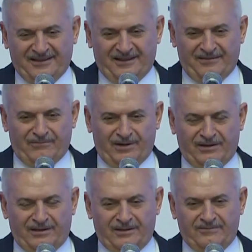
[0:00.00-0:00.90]
hem
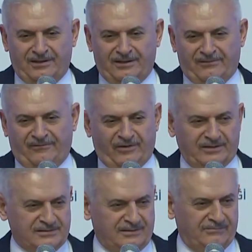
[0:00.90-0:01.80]
mahkemeler
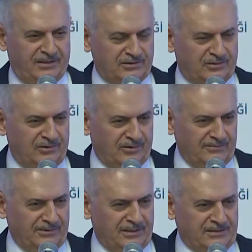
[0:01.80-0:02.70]
fazla meşgul
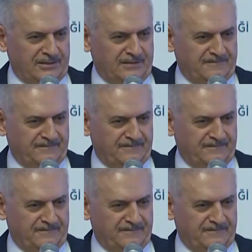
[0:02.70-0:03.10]
olmayacak